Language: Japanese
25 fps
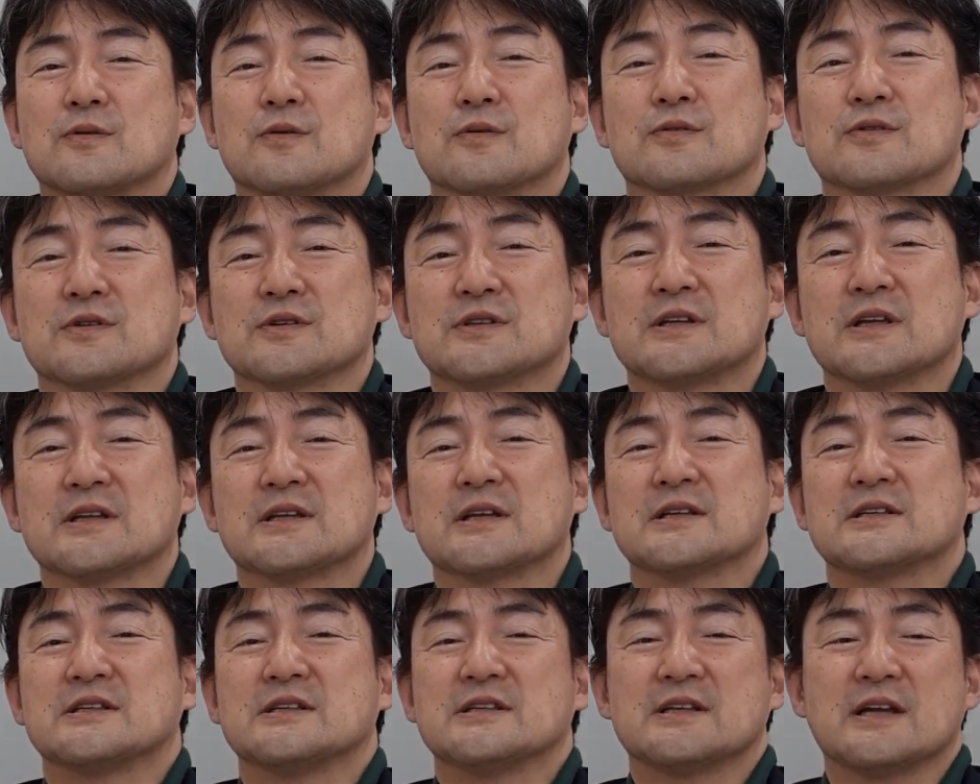行こうとして
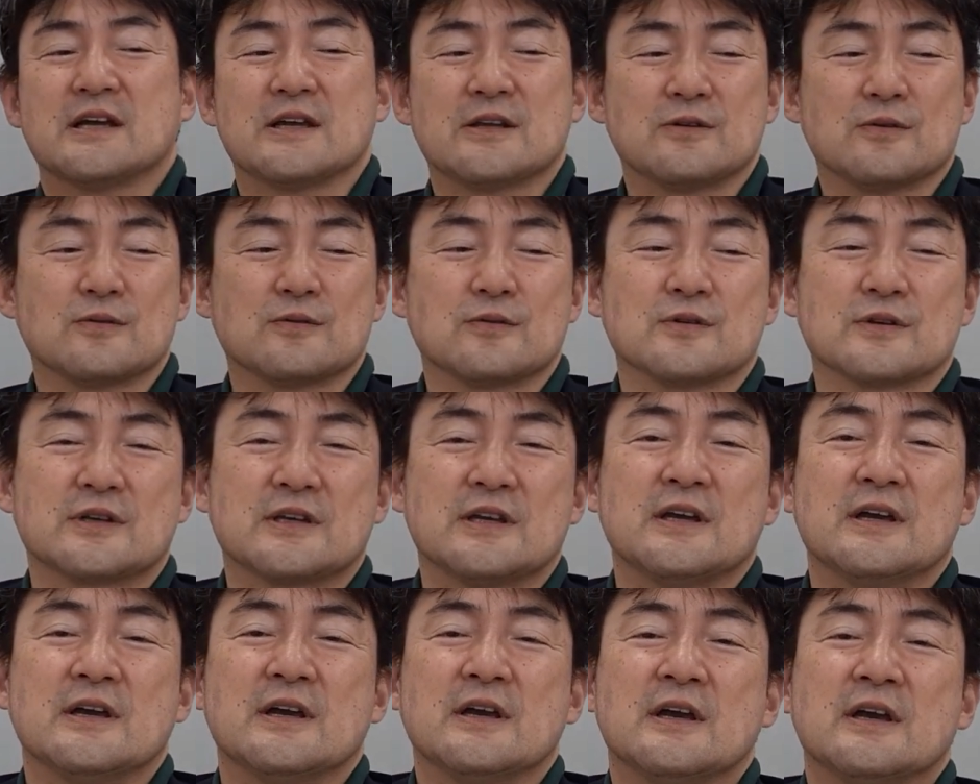た時代の動き。
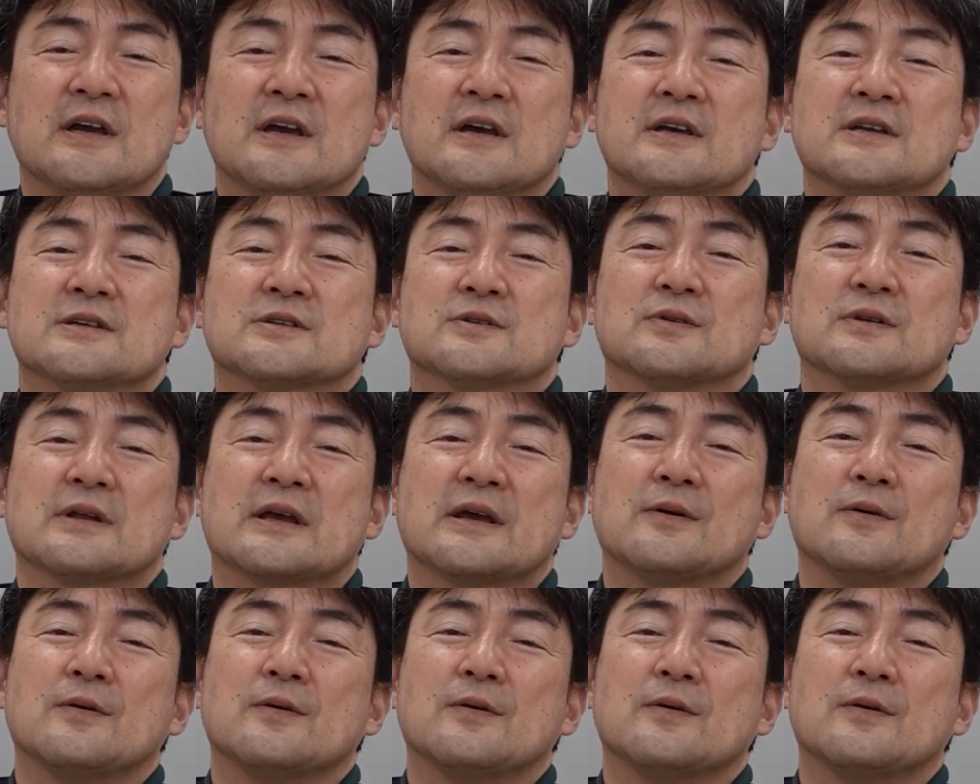それ